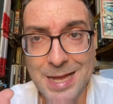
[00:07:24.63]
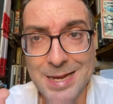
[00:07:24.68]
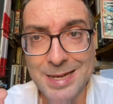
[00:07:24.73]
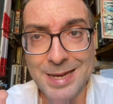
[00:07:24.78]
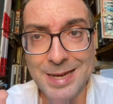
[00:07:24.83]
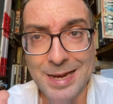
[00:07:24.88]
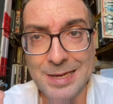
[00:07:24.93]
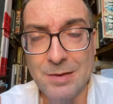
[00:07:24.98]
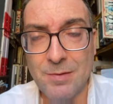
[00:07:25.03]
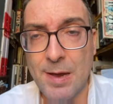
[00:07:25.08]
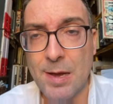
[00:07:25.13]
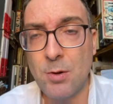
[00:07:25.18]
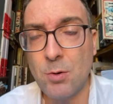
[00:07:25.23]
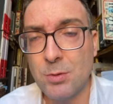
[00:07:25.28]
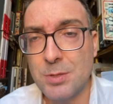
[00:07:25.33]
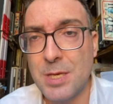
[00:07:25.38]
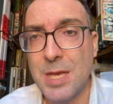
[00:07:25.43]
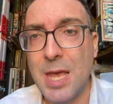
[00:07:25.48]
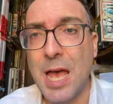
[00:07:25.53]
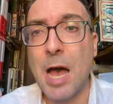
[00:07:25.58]
anche a livello
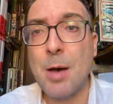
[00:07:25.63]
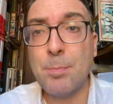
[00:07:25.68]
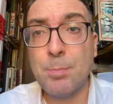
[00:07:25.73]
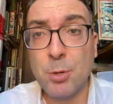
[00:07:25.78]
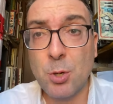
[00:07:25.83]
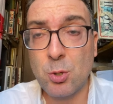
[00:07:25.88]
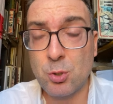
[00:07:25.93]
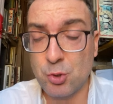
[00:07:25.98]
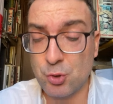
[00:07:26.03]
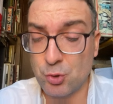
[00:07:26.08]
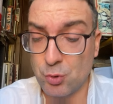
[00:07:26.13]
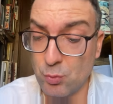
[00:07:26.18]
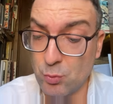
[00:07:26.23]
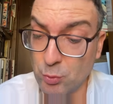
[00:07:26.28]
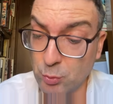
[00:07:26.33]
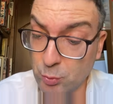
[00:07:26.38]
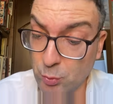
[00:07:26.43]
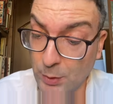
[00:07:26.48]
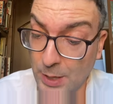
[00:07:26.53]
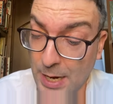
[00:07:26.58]
di approccio
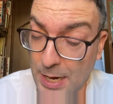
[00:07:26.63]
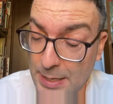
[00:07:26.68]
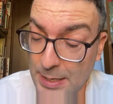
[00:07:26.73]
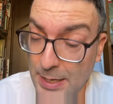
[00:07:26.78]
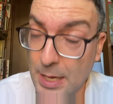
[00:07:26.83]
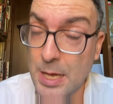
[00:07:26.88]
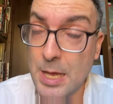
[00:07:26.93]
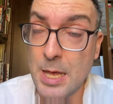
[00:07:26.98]
culturale